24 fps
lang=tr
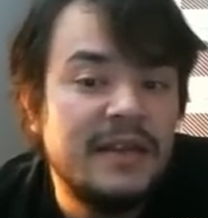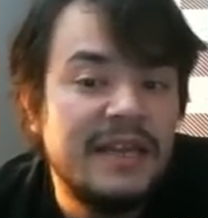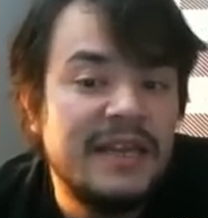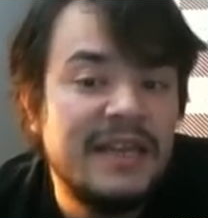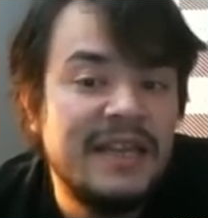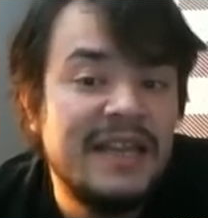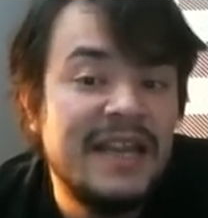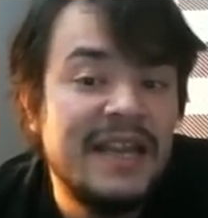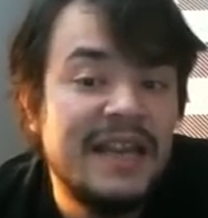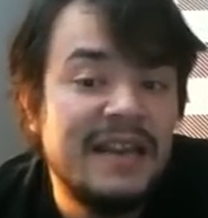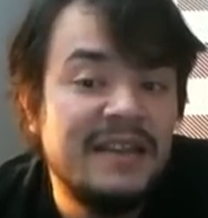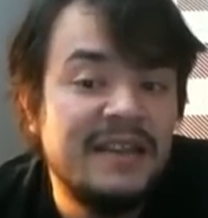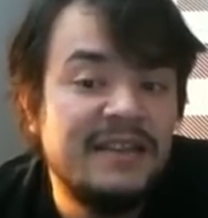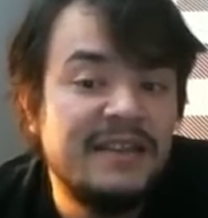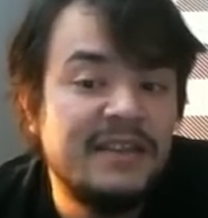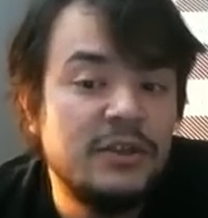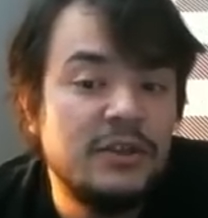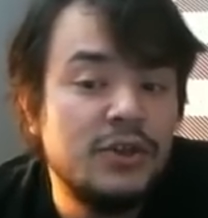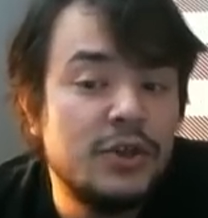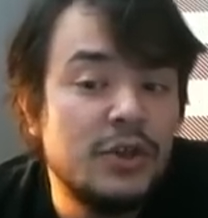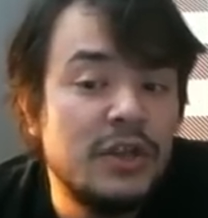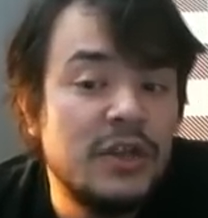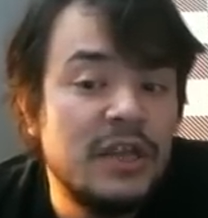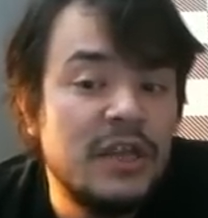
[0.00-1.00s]
ilerlediğini
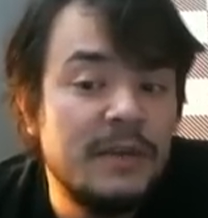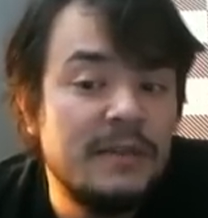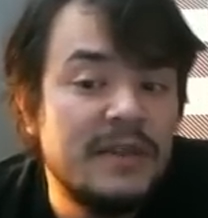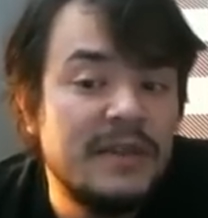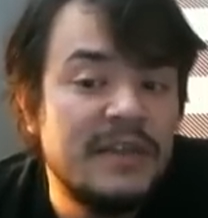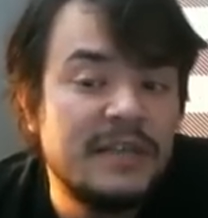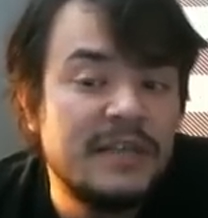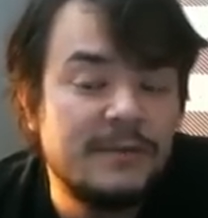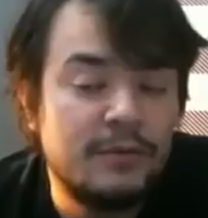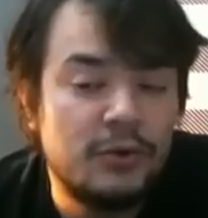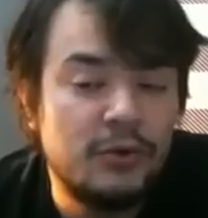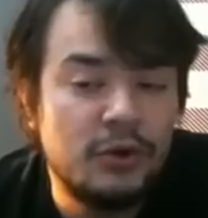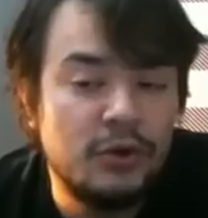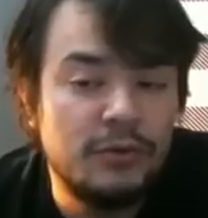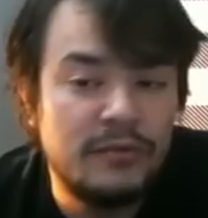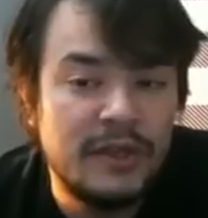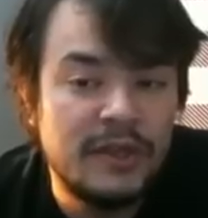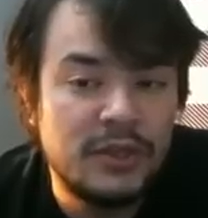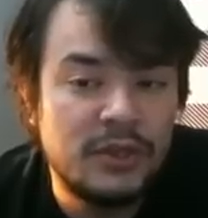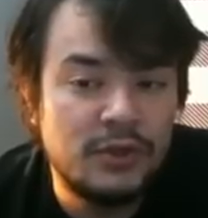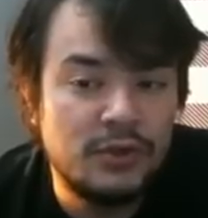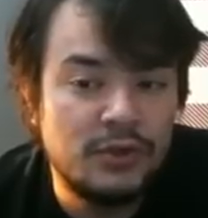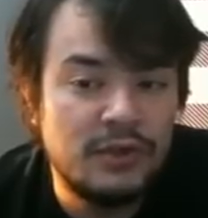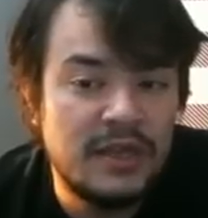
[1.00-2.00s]
söyleyebiliriz bu konumdan
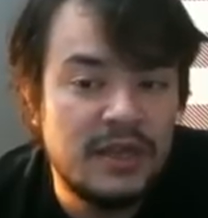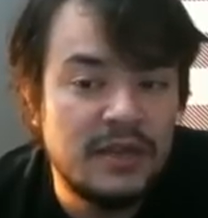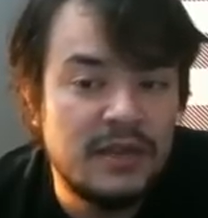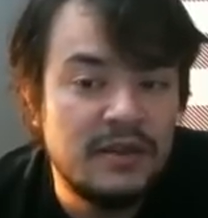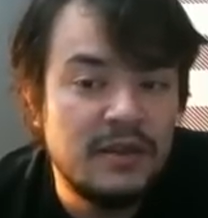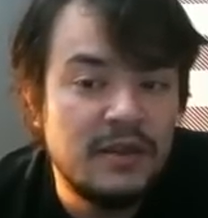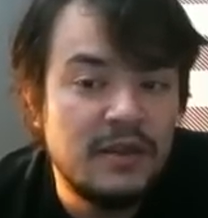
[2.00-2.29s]
sonra.